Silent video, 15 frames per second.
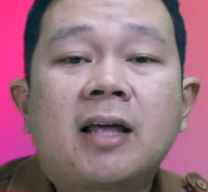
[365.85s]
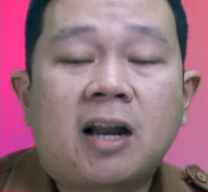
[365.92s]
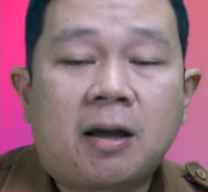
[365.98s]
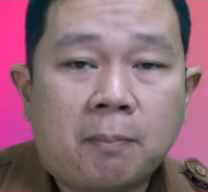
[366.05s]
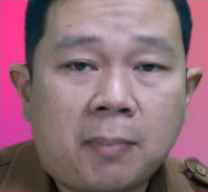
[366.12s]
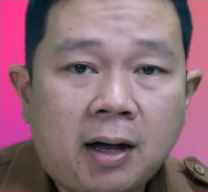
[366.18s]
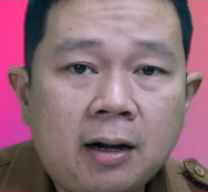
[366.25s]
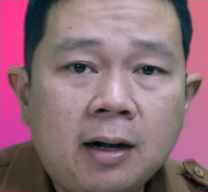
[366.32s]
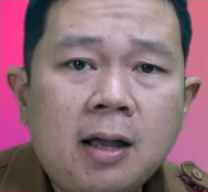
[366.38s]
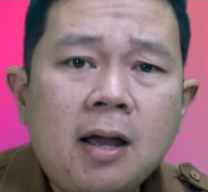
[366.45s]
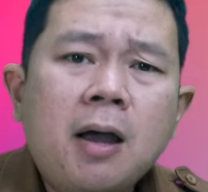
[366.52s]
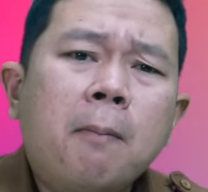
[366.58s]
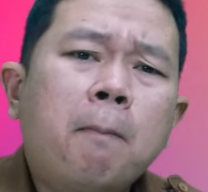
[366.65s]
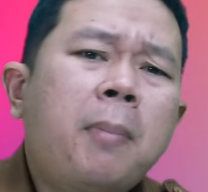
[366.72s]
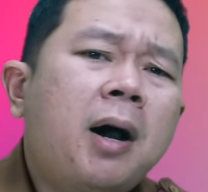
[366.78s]
tanaman,
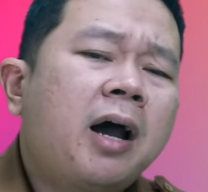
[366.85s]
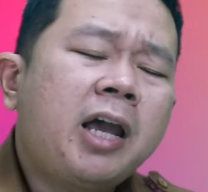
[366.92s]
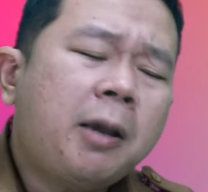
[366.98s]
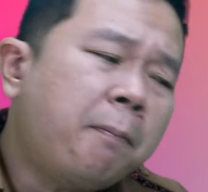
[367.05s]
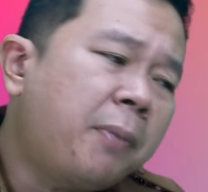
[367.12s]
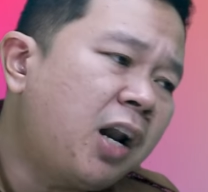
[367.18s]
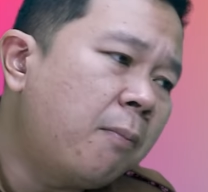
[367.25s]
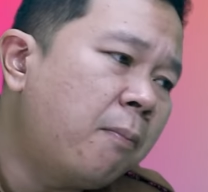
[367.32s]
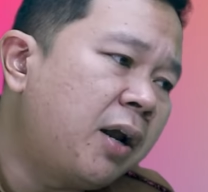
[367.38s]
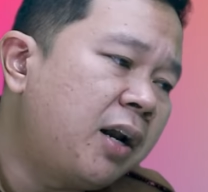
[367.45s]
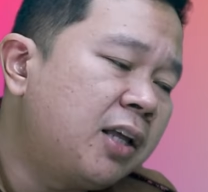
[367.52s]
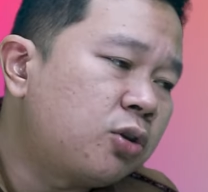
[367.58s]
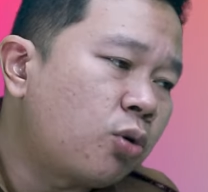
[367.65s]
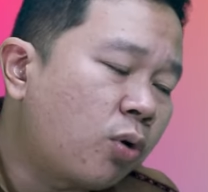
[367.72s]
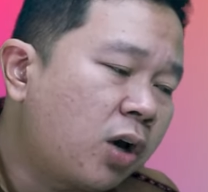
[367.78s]
baik penambat
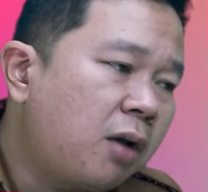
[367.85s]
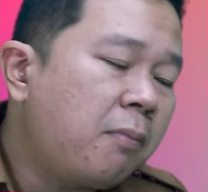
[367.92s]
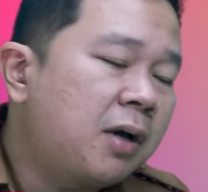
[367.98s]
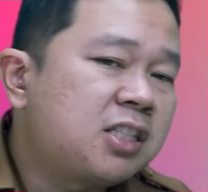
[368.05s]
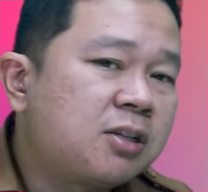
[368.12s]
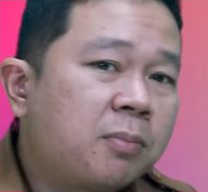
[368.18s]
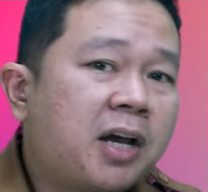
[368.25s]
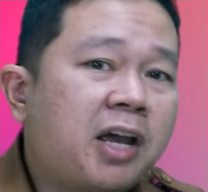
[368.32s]
nitrogen macam